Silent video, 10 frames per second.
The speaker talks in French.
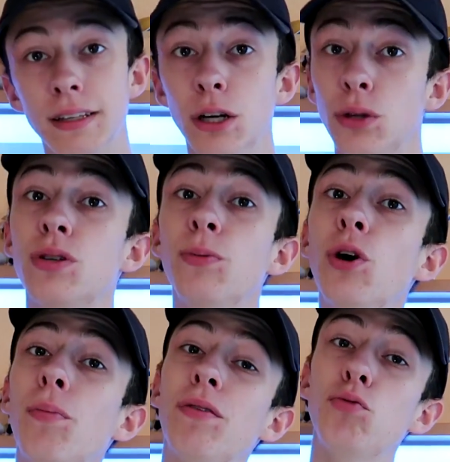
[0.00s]
Salut à tous, c'est
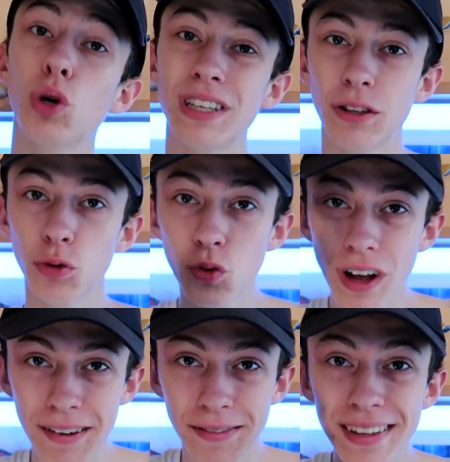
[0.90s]
Monor, bienvenue dans cette
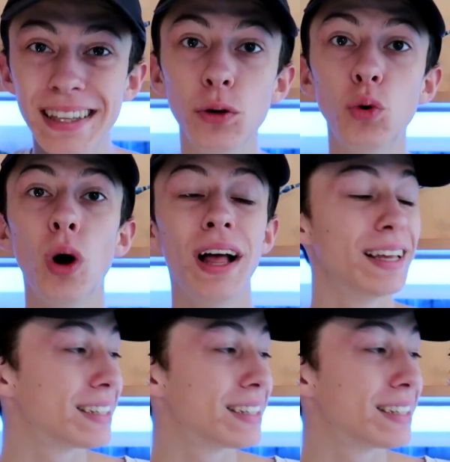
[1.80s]
nouvelle vidéo.